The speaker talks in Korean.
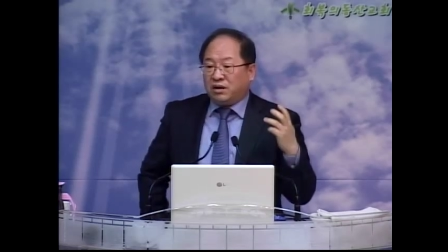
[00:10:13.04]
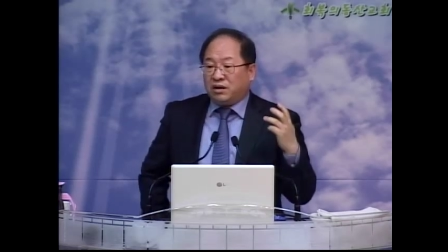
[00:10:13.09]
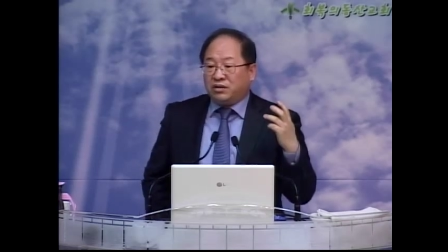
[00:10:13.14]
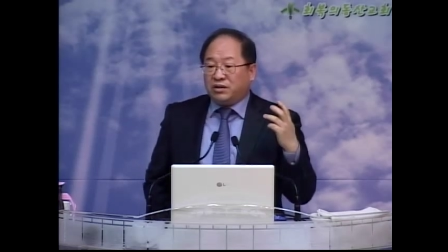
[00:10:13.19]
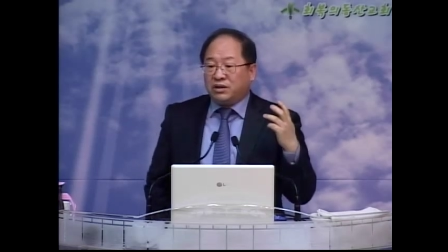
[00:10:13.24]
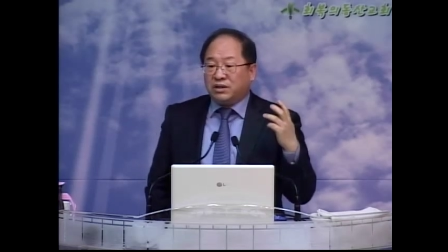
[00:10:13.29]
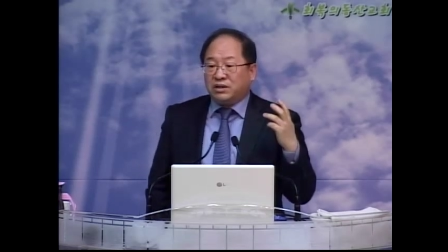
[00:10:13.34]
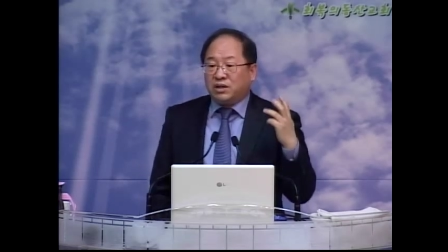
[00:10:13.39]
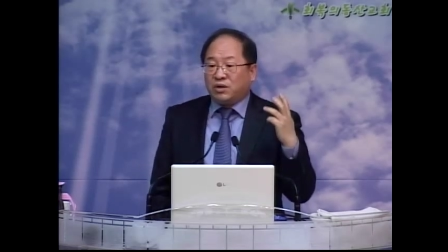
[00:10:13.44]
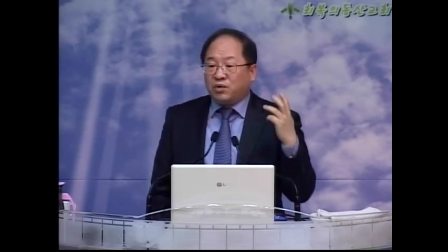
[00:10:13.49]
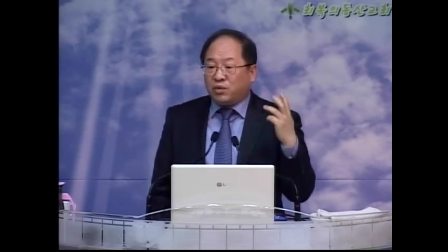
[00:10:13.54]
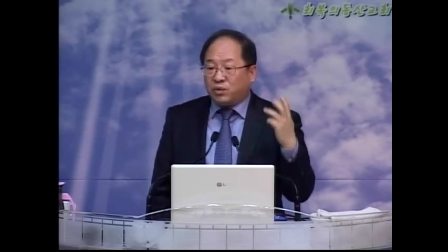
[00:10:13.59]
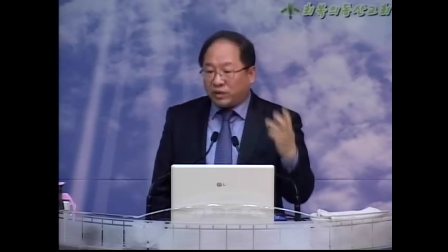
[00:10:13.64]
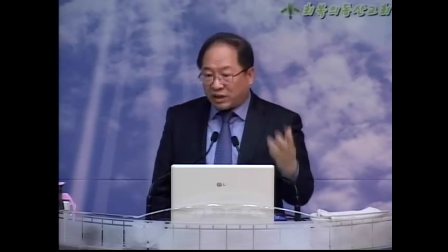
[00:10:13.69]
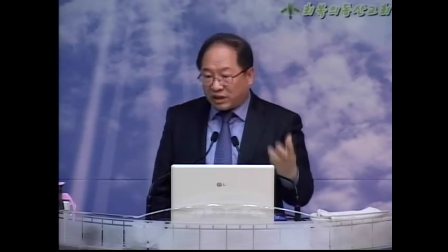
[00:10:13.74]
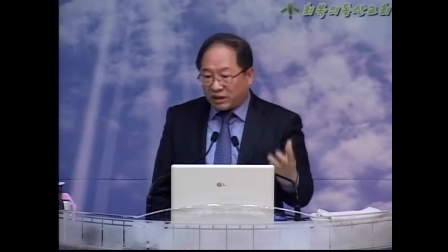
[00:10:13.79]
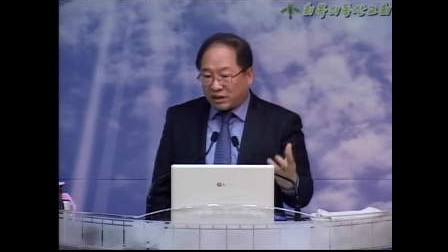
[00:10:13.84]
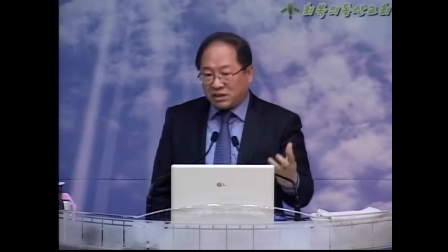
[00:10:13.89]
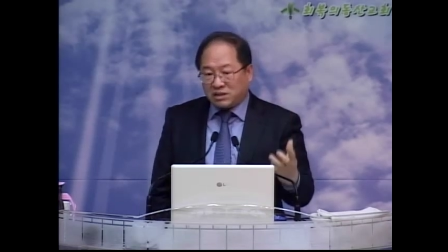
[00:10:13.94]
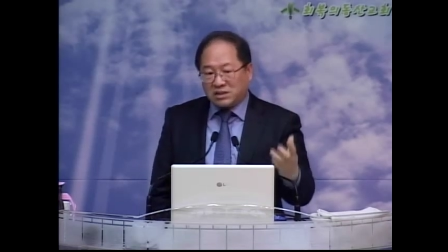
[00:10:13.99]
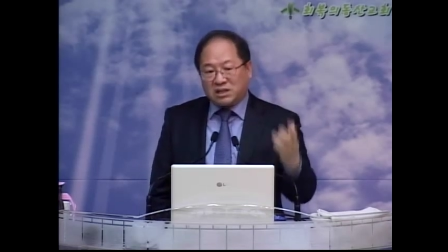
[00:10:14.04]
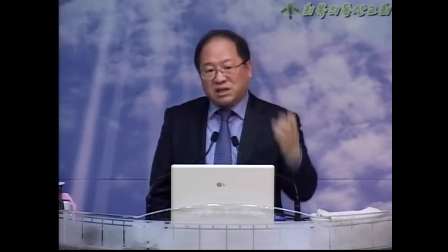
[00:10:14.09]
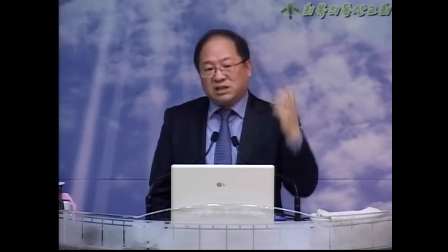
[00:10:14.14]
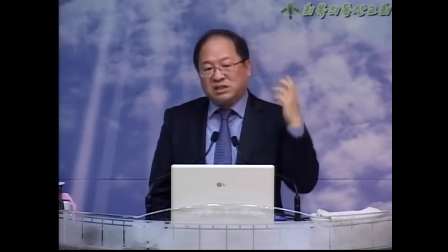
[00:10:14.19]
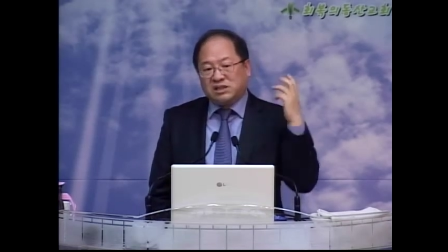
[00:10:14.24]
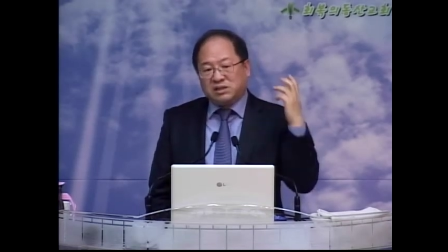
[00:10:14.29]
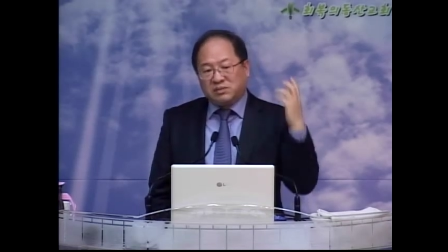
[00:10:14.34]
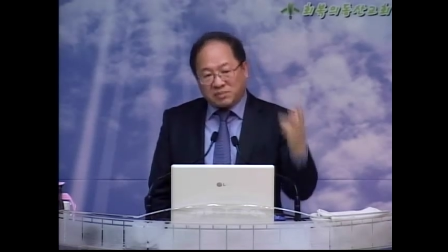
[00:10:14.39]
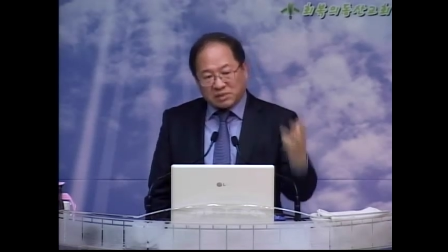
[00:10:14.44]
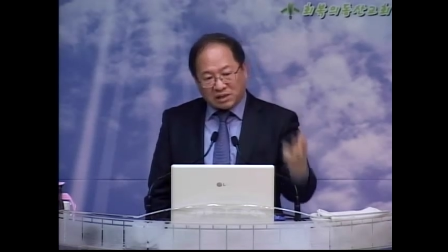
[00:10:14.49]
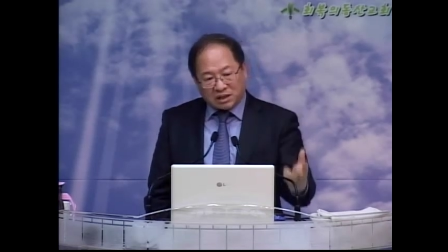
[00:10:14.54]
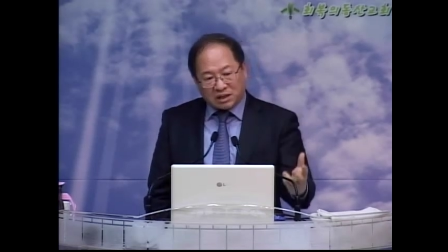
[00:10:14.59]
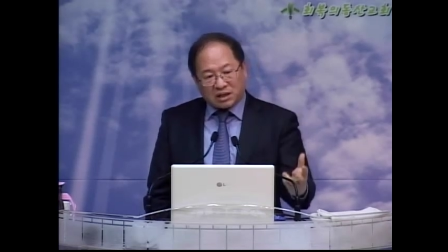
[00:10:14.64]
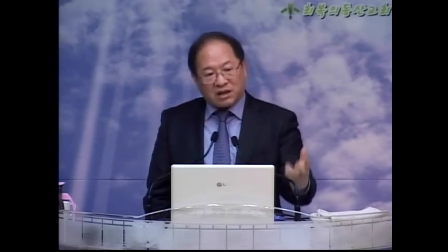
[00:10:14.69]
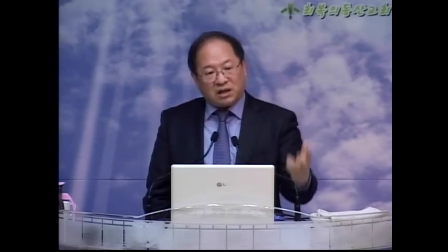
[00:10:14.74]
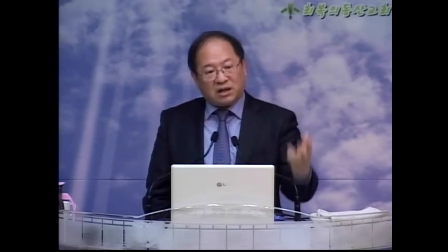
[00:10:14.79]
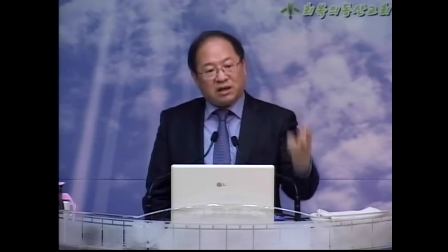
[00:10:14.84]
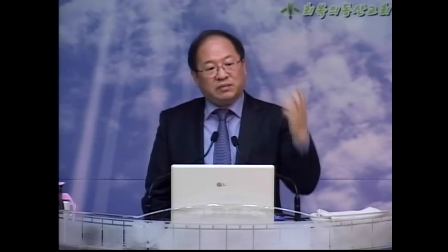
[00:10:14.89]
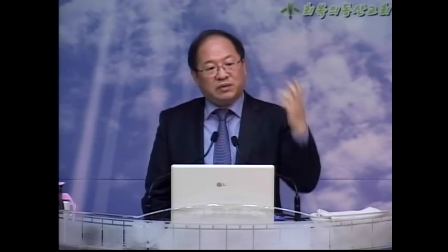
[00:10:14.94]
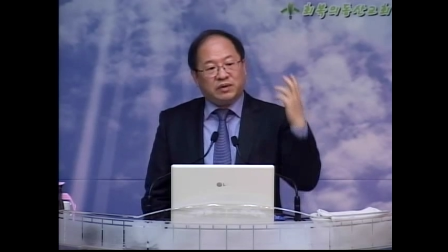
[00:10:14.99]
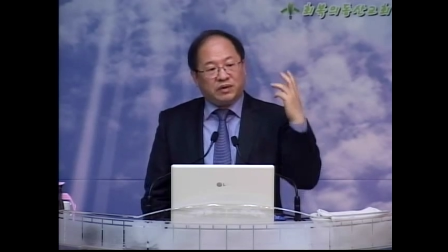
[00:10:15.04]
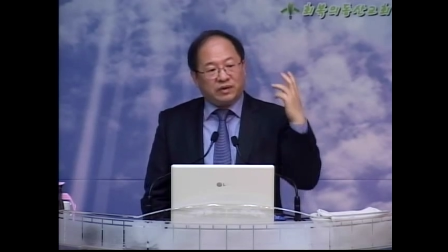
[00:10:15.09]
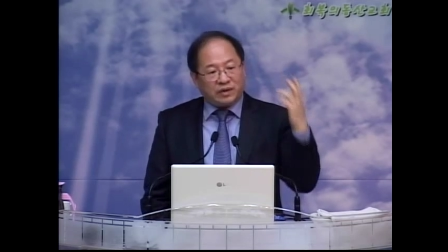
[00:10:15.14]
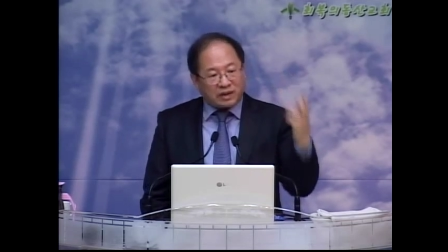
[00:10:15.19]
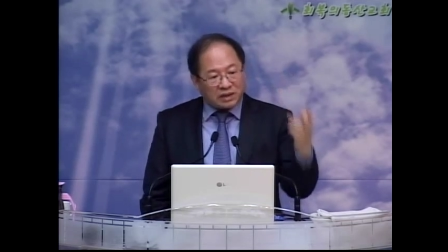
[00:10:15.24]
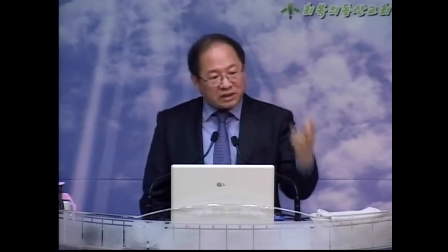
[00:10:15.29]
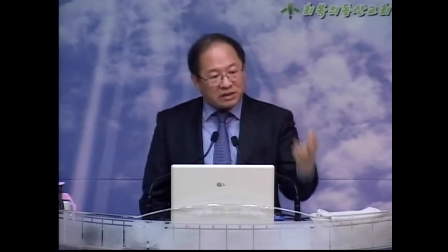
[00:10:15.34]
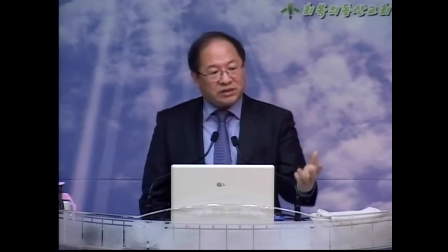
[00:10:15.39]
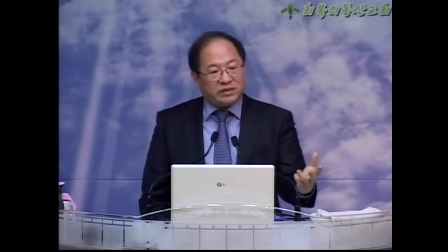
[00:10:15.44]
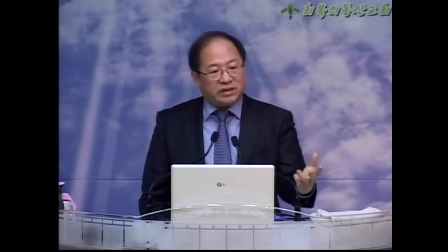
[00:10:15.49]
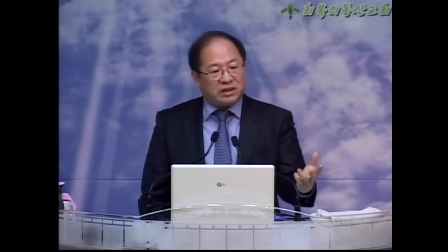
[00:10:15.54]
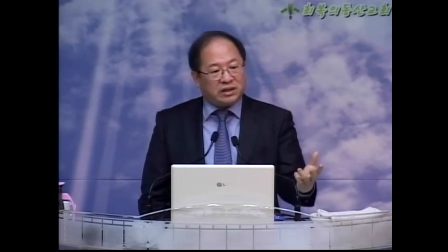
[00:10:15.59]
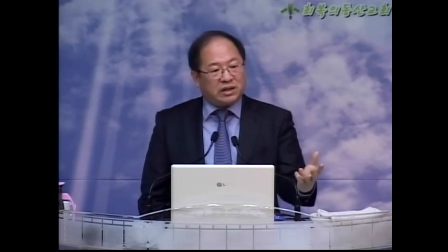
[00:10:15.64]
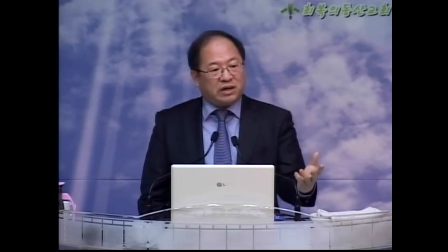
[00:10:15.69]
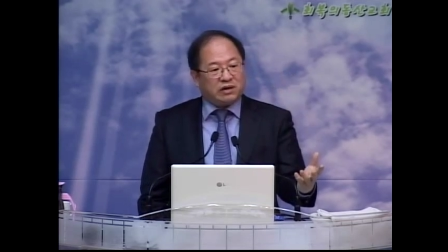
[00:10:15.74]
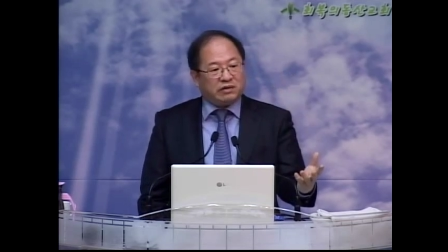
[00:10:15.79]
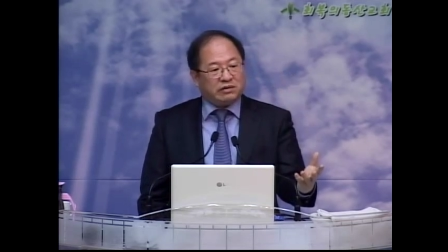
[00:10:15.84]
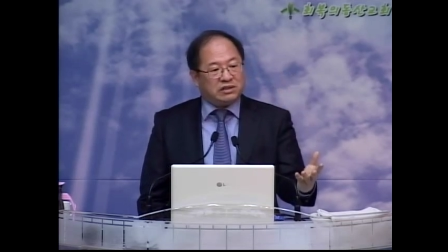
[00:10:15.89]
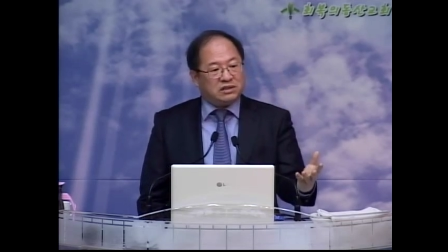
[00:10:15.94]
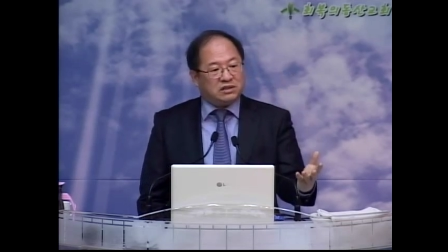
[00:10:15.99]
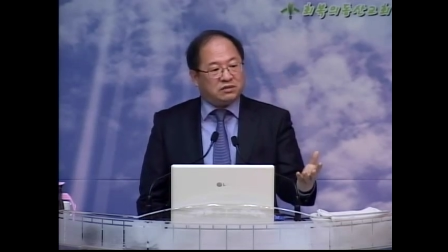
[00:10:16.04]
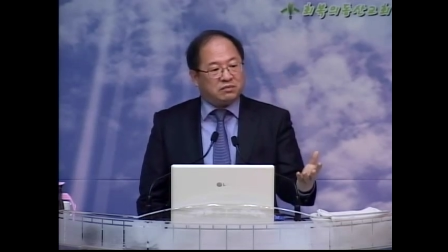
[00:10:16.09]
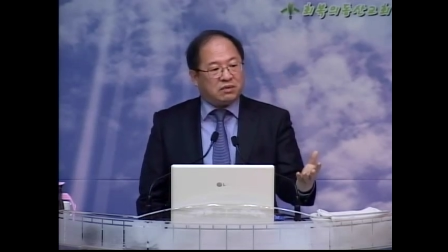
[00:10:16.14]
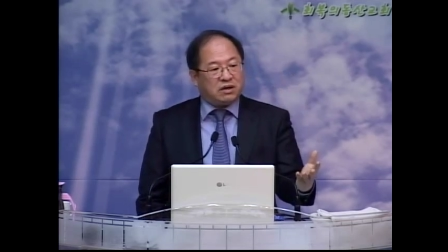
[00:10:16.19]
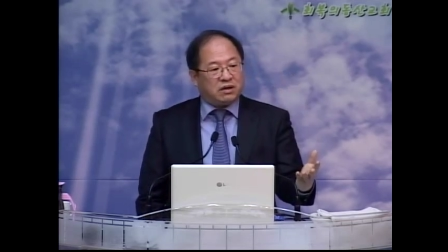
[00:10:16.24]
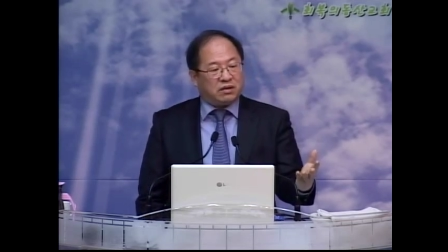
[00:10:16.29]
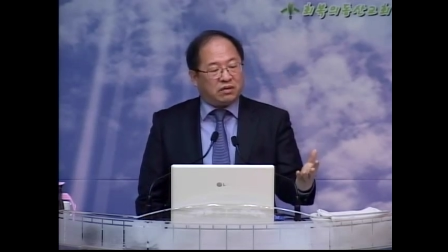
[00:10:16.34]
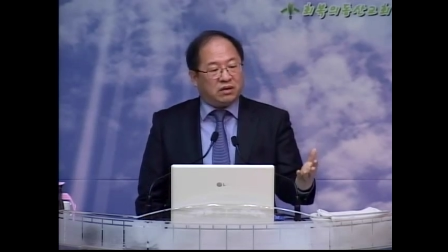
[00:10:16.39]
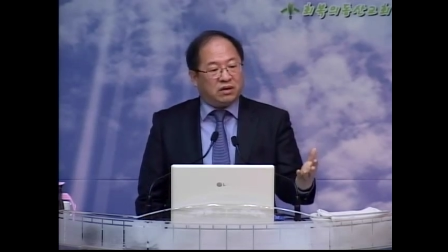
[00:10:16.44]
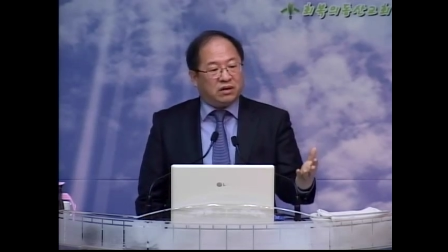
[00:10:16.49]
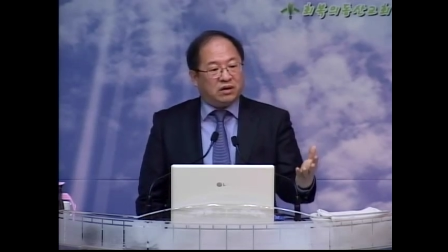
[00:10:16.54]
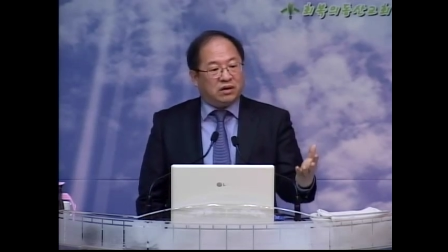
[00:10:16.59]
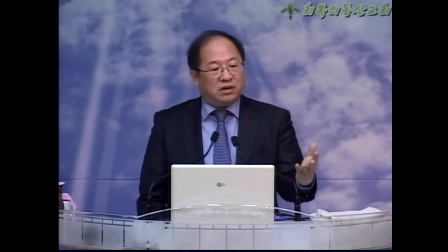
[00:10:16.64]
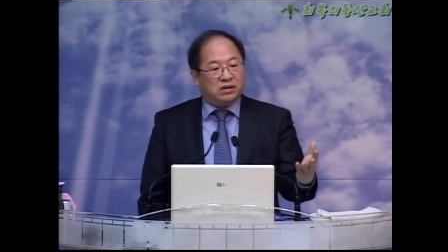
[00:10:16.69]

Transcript: 우리는 그냥 고난의 잔, 십자가 뭐 여러 가지로 얘기하고 있지만